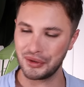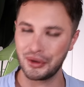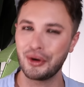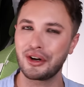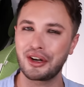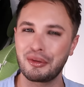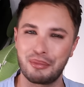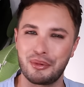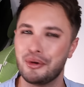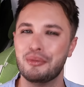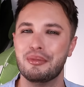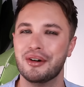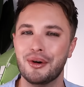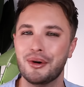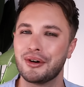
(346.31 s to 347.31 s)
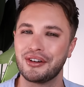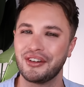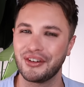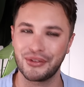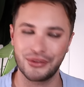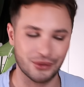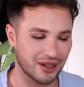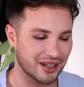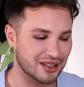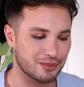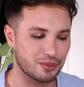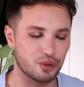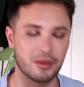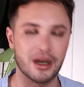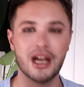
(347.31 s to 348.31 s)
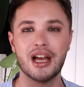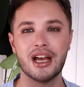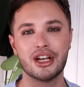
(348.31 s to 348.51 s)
Irgendeine Blume, irgendeine gezuckerte Blume.